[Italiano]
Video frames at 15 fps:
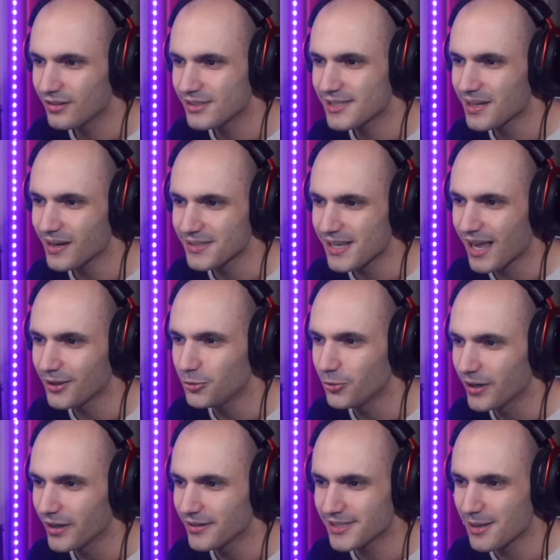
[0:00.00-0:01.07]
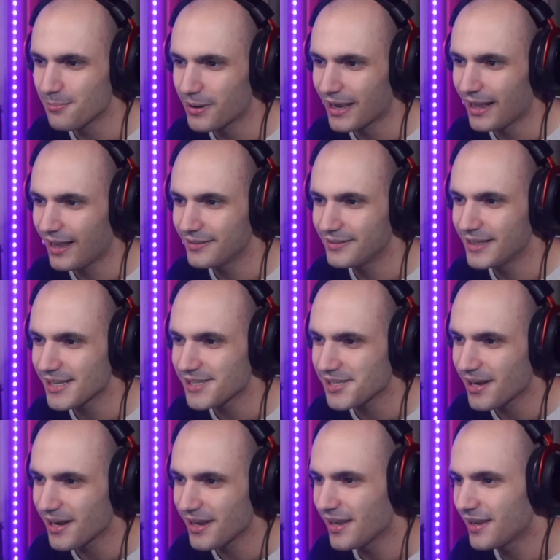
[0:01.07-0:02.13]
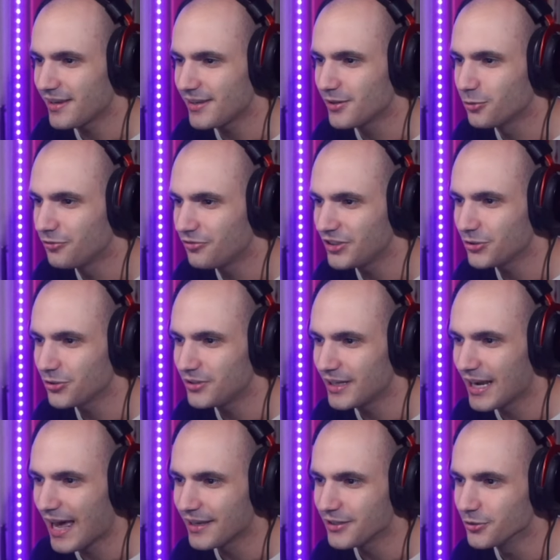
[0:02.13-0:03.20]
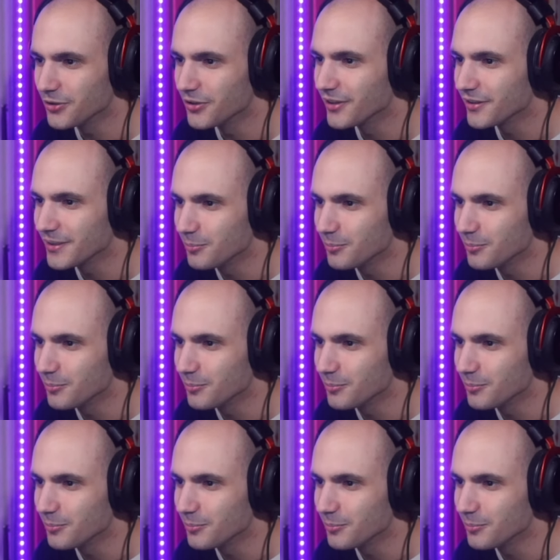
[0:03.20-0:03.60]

Strasaturi. Sembra di essere in un video di Lion,